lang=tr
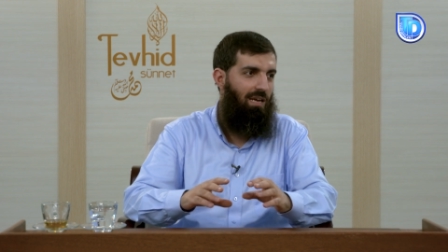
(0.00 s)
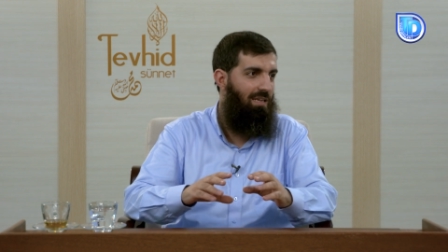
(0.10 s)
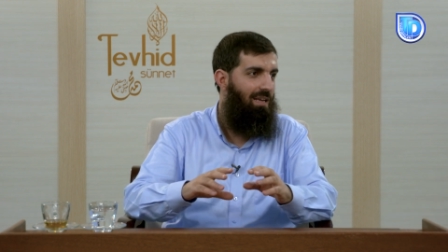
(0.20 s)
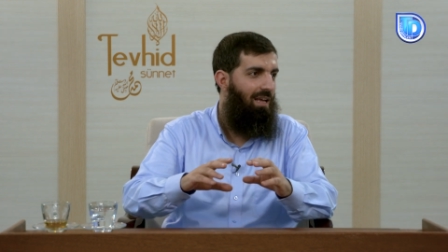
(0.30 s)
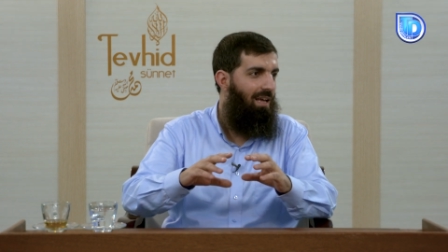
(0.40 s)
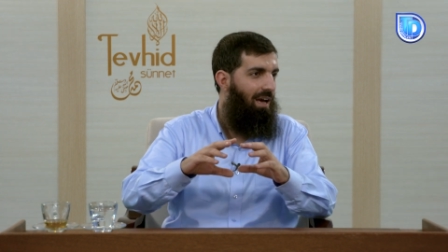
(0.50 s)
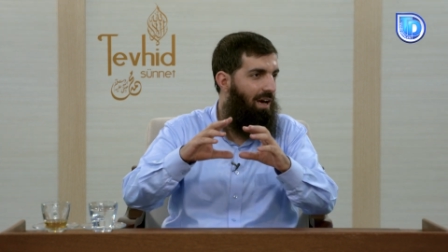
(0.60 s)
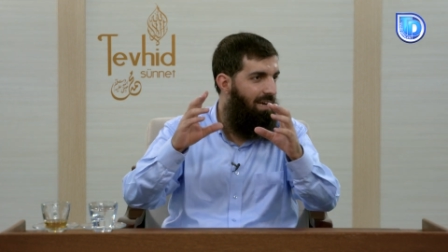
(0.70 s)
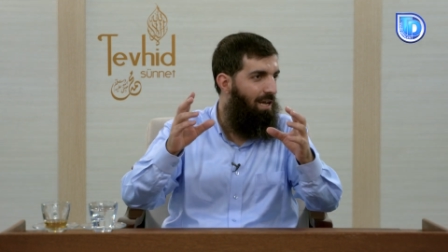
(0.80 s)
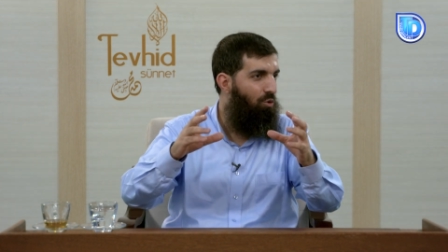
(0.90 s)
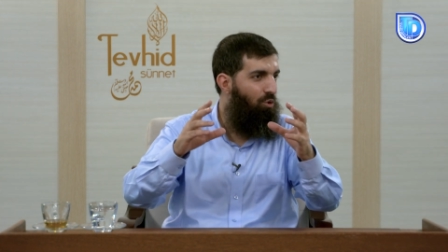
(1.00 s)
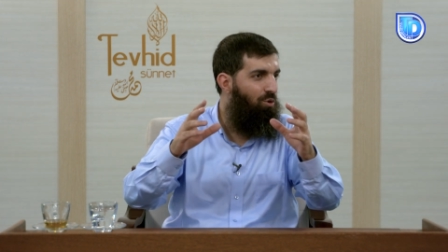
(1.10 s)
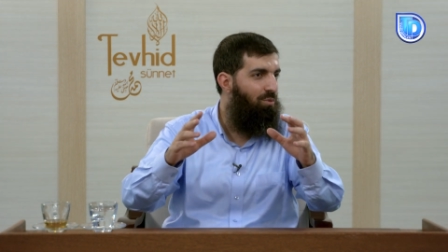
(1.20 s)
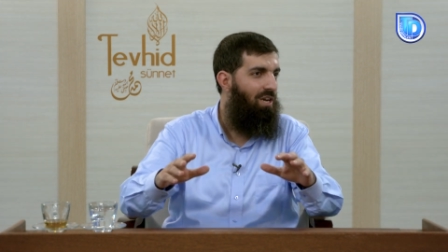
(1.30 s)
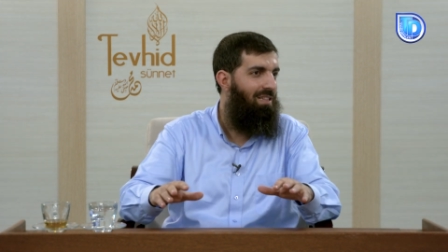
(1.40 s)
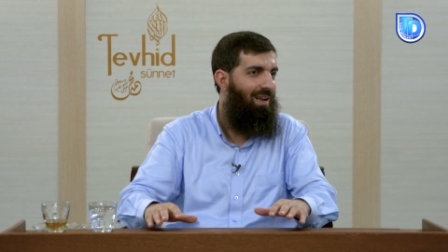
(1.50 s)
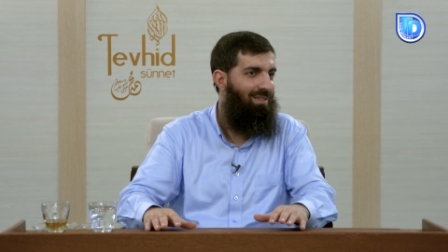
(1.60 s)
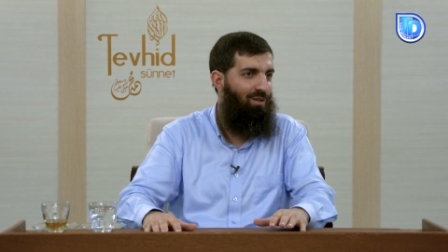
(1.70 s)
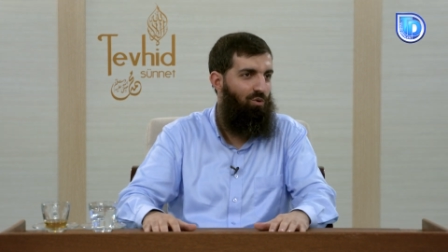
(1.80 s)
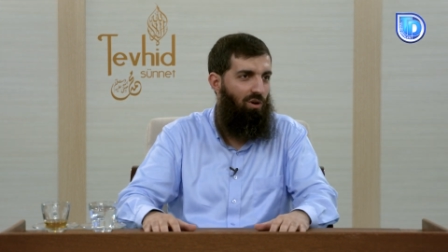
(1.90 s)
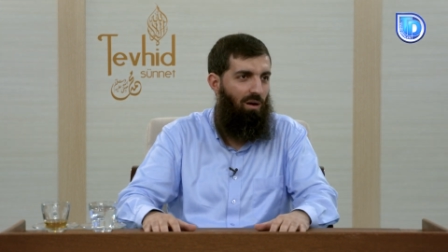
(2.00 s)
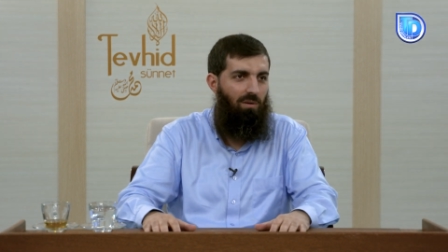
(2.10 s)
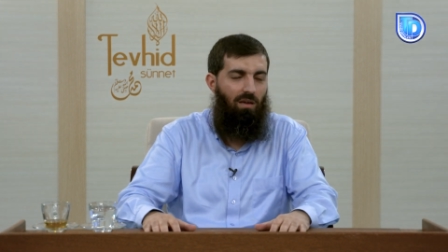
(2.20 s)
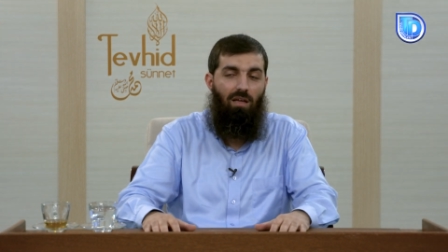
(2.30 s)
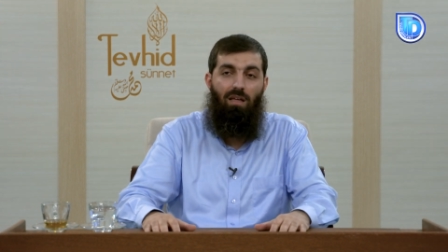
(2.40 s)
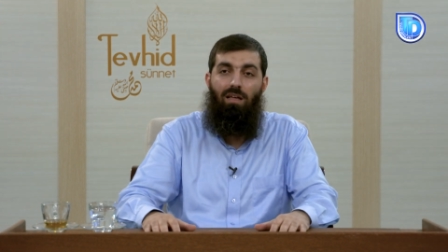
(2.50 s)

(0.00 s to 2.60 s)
Yani hayal ürünü bir şeyler anlatıyor abi.